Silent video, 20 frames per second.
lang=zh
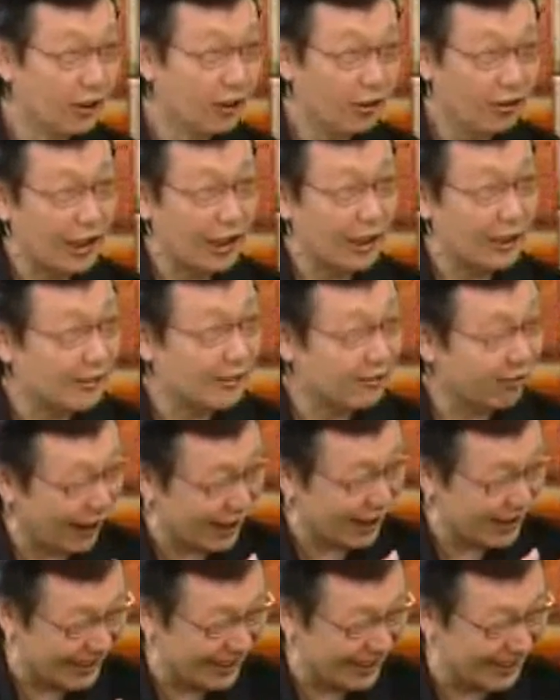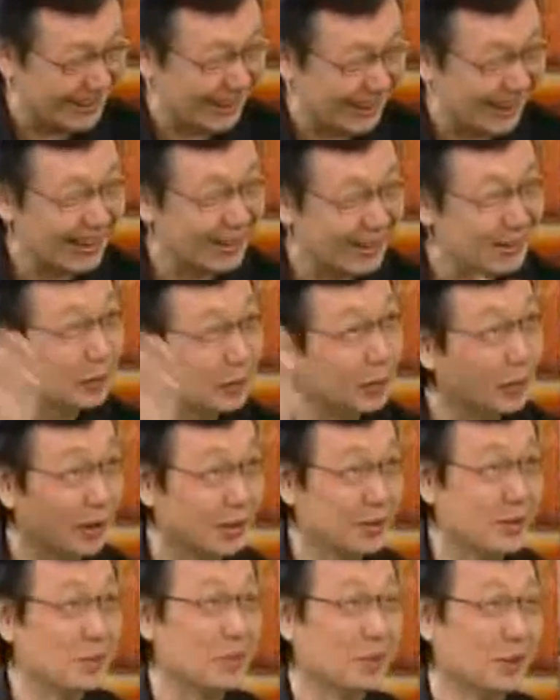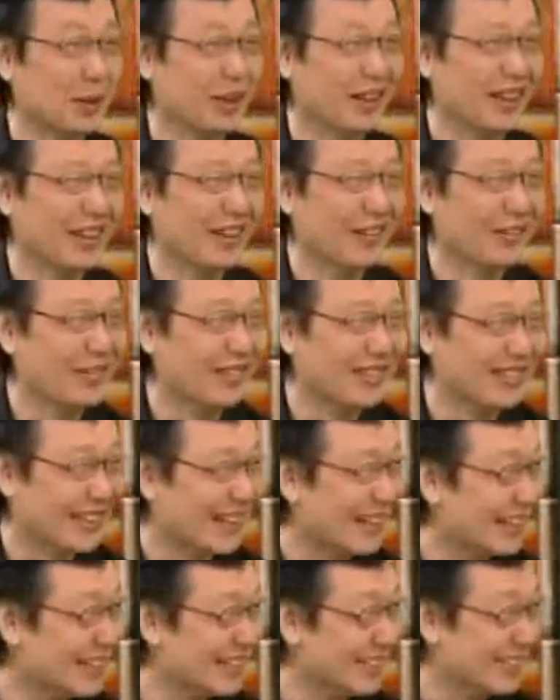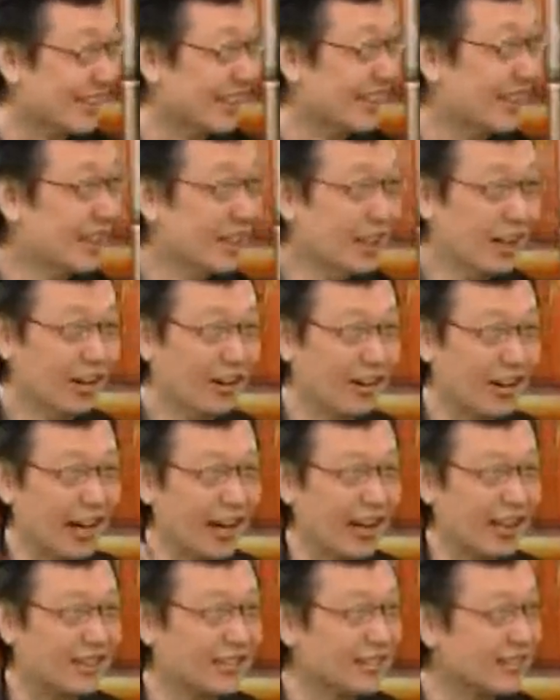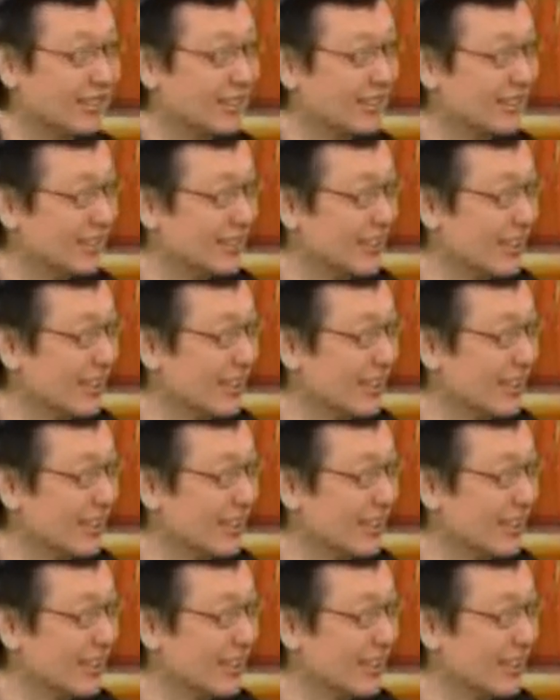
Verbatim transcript: 后来发现它还有文学混在一起，后来还有